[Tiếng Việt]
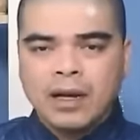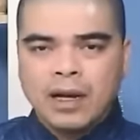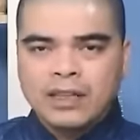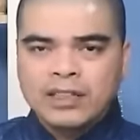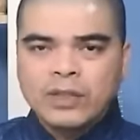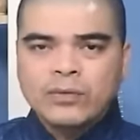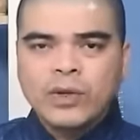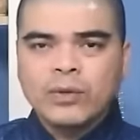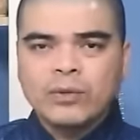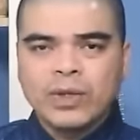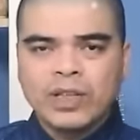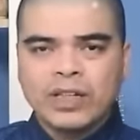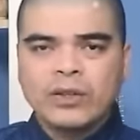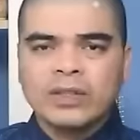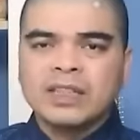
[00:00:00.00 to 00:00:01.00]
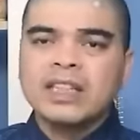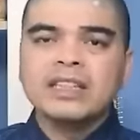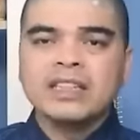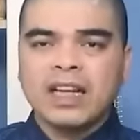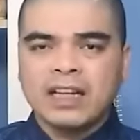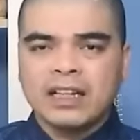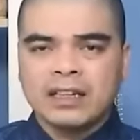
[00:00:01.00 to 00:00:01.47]
à, trong phong thủy còn tin
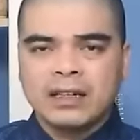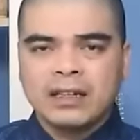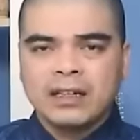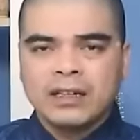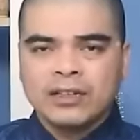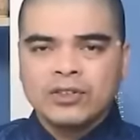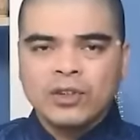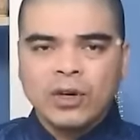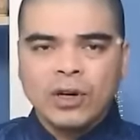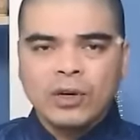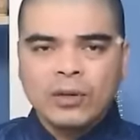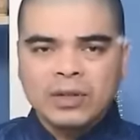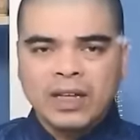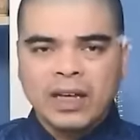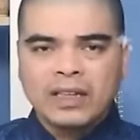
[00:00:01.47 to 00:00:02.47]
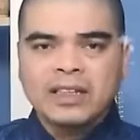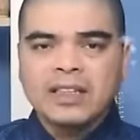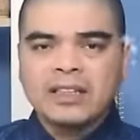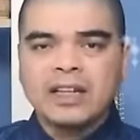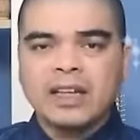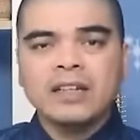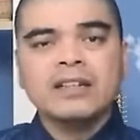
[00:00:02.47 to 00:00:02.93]
rằng chó có thể
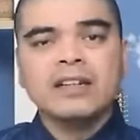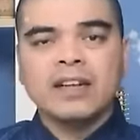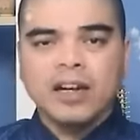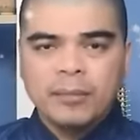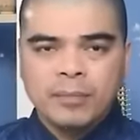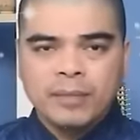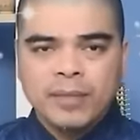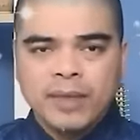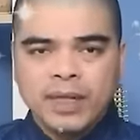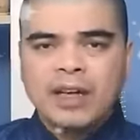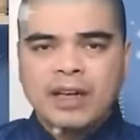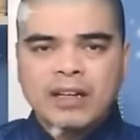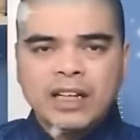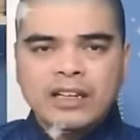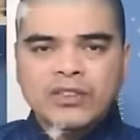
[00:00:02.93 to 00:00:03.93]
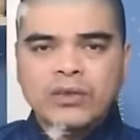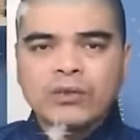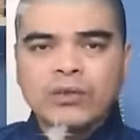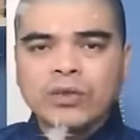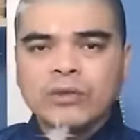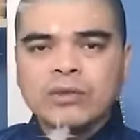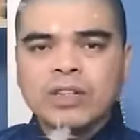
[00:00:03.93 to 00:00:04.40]
nhìn thấy người âm nên
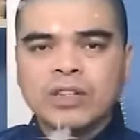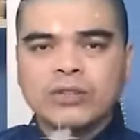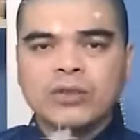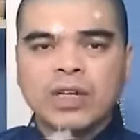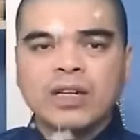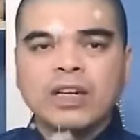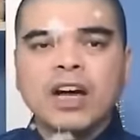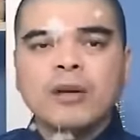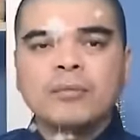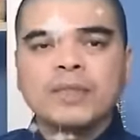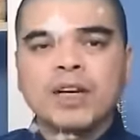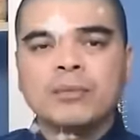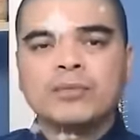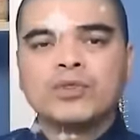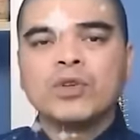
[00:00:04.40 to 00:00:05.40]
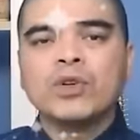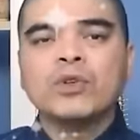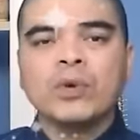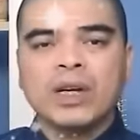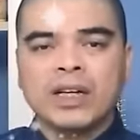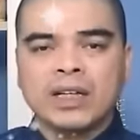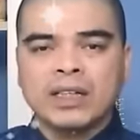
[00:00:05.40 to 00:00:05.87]
chúng cũng thường xuyên âm thầm xua
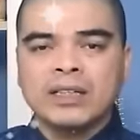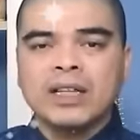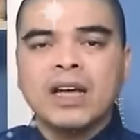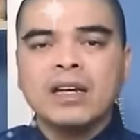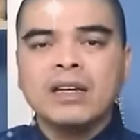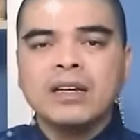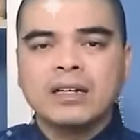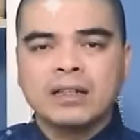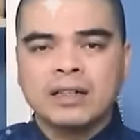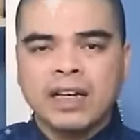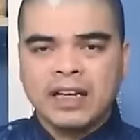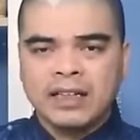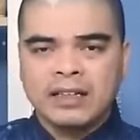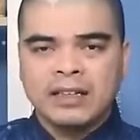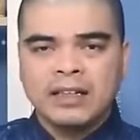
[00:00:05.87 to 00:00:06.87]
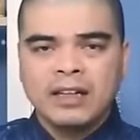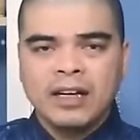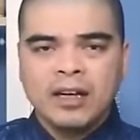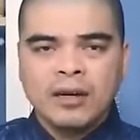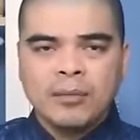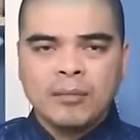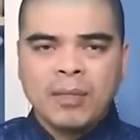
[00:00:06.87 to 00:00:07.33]
đuổi cái thế lực này
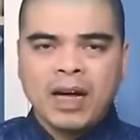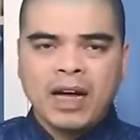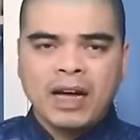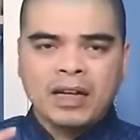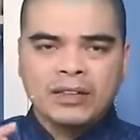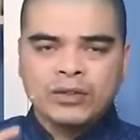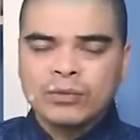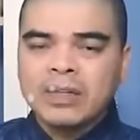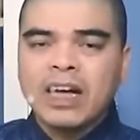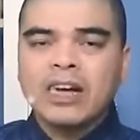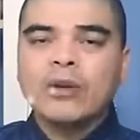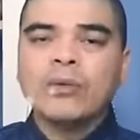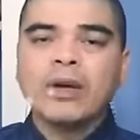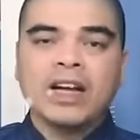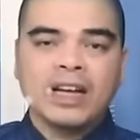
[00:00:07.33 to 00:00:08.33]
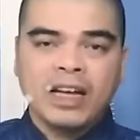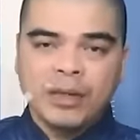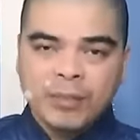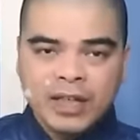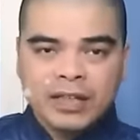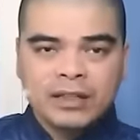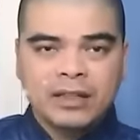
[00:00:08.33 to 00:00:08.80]
mà chúng ta không hề hay
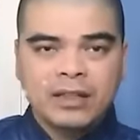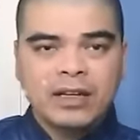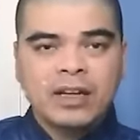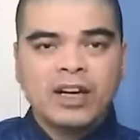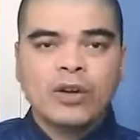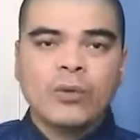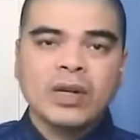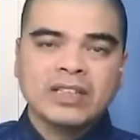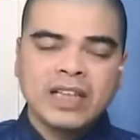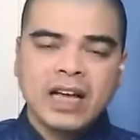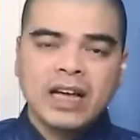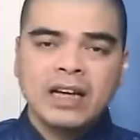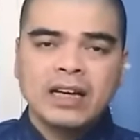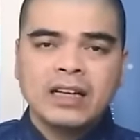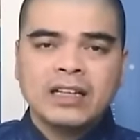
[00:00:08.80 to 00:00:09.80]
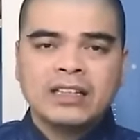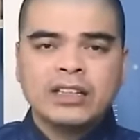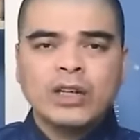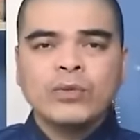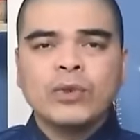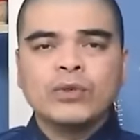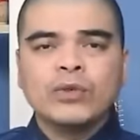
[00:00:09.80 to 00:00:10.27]
biết. Ngoài ra,
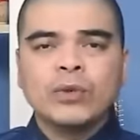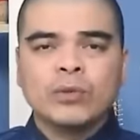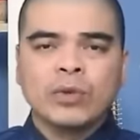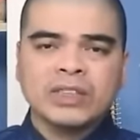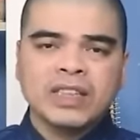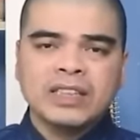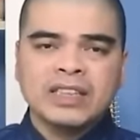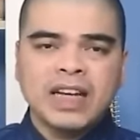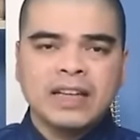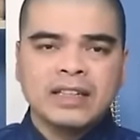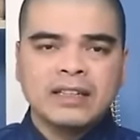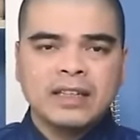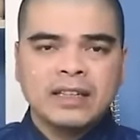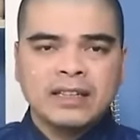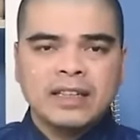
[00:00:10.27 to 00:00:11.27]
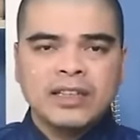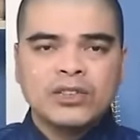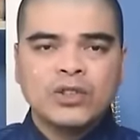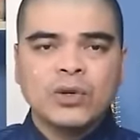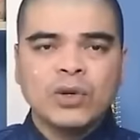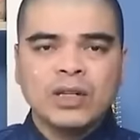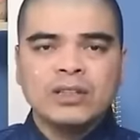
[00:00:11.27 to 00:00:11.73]
theo phong tục của dân gian thì
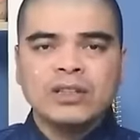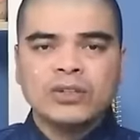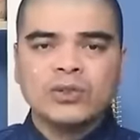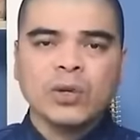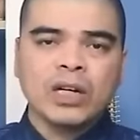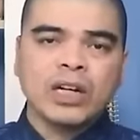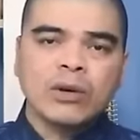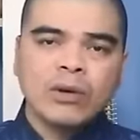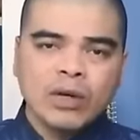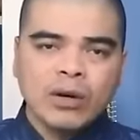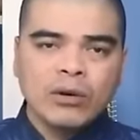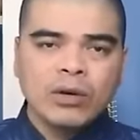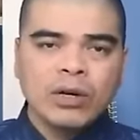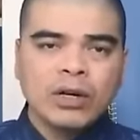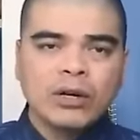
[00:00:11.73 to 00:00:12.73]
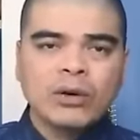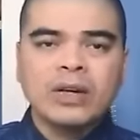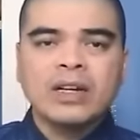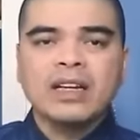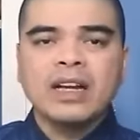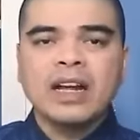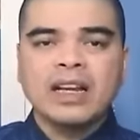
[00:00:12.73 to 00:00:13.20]
chó thường sủa gâu gâu có
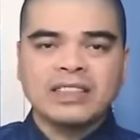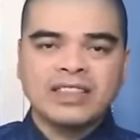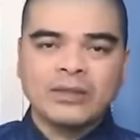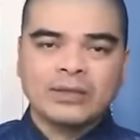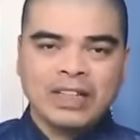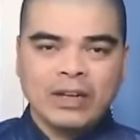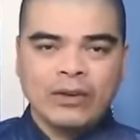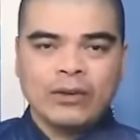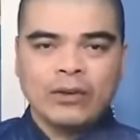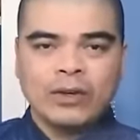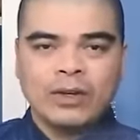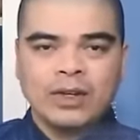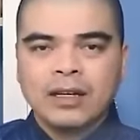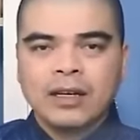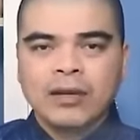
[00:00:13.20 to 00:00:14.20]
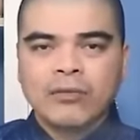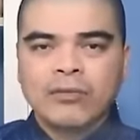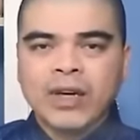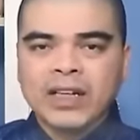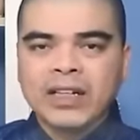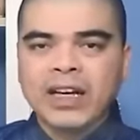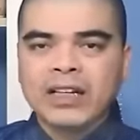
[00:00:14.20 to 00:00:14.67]
nghĩa là giàu giàu.
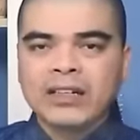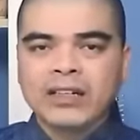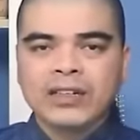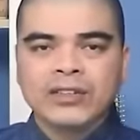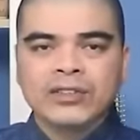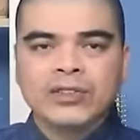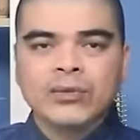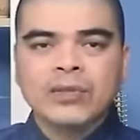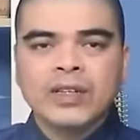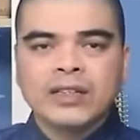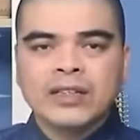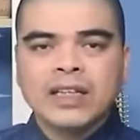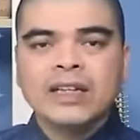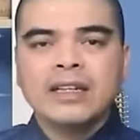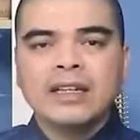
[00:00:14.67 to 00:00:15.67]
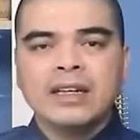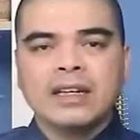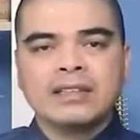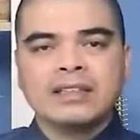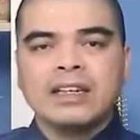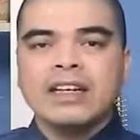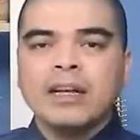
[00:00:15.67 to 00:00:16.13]
Vậy nên chúng được tin
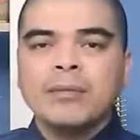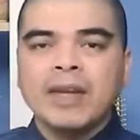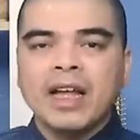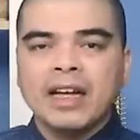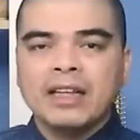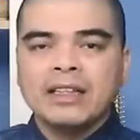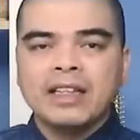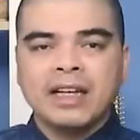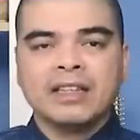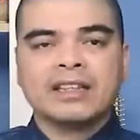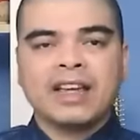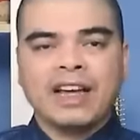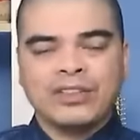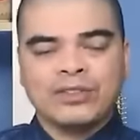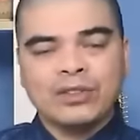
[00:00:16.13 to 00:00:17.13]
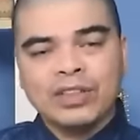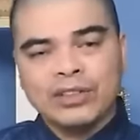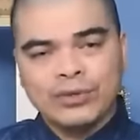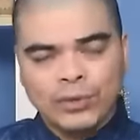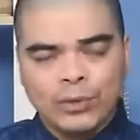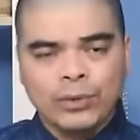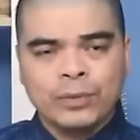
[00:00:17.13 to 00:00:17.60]
là sẽ đem lại cái tiền tài cho gia
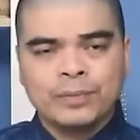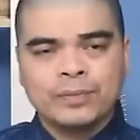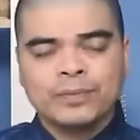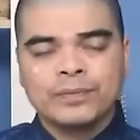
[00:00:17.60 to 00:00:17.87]
chủ.